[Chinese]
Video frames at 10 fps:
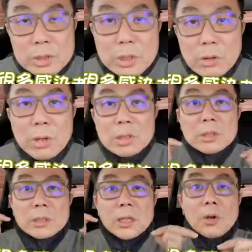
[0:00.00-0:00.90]
就是讲哦，
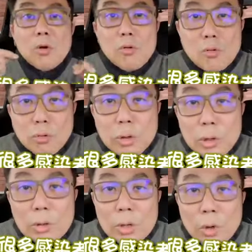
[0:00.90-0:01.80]
伫咧附
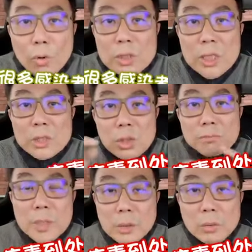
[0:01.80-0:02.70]
近哦，有真正
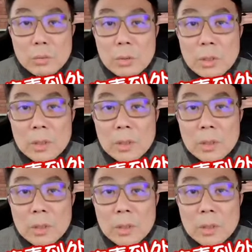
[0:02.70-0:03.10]
侪病毒，